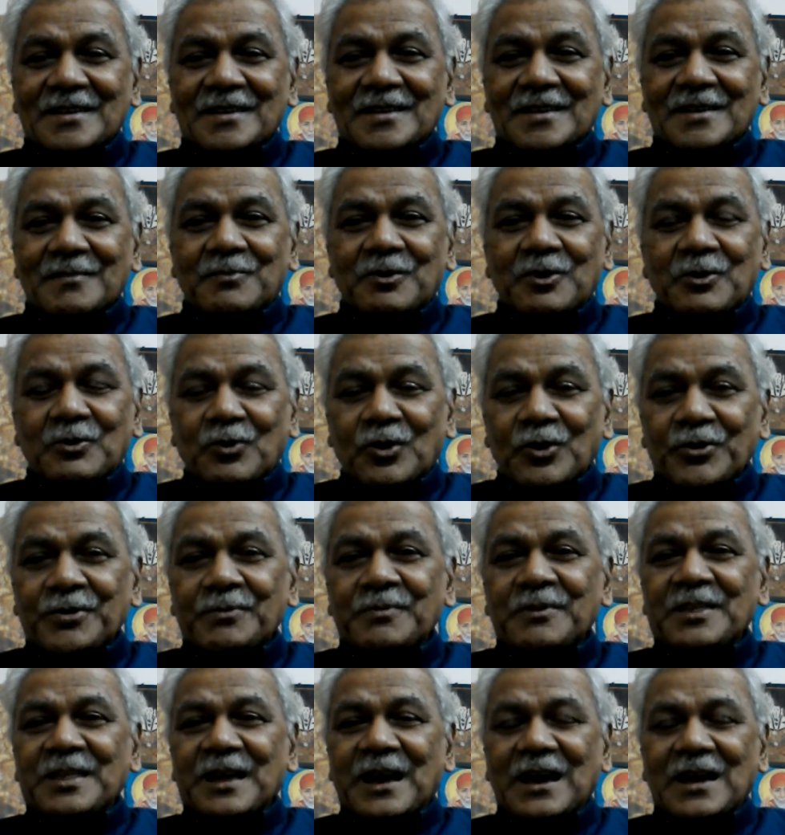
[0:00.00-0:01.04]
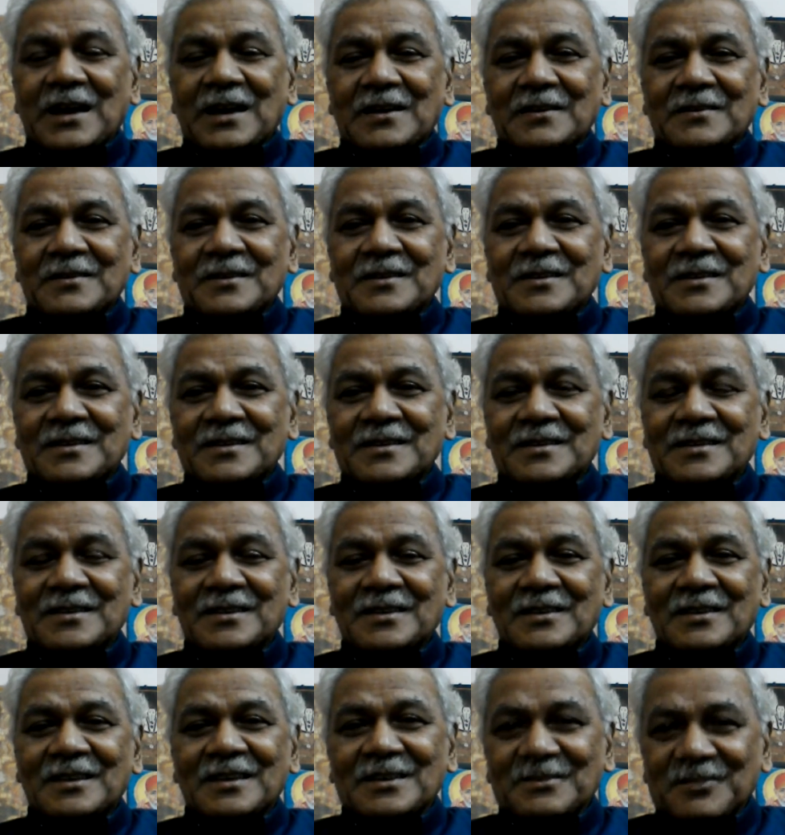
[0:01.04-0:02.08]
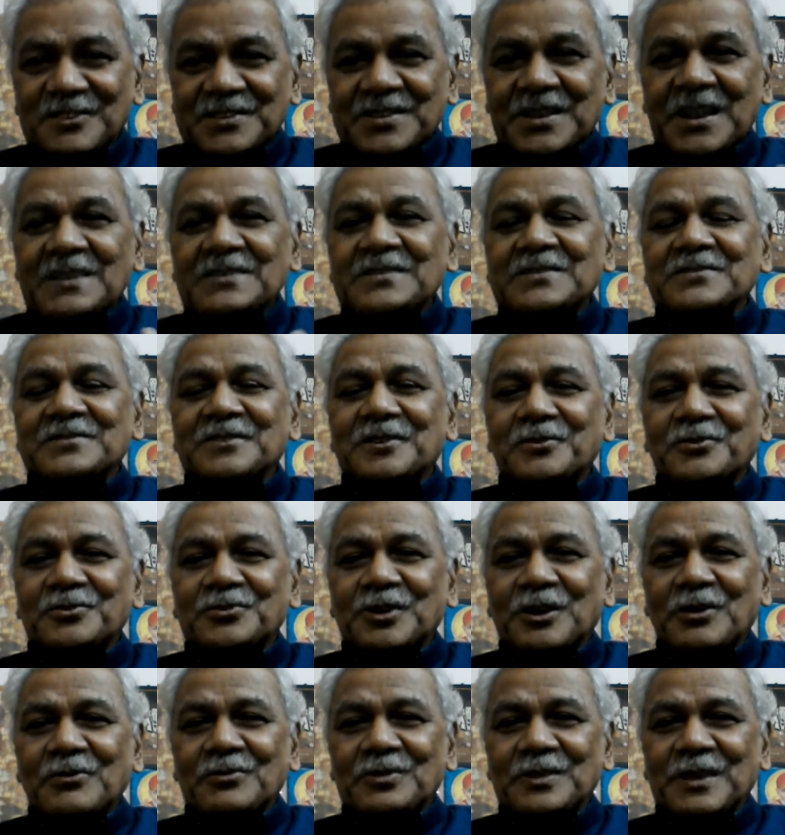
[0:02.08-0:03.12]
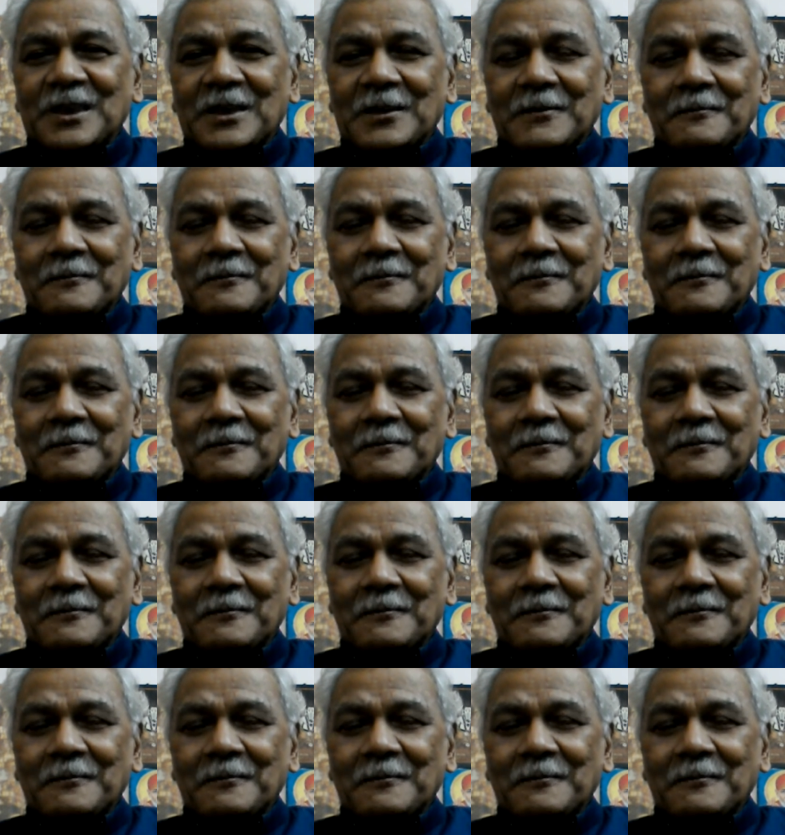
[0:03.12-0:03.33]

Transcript: ఇప్పుడు ఓటు మీద విశ్లేషణ జరుగుతూ ఉంది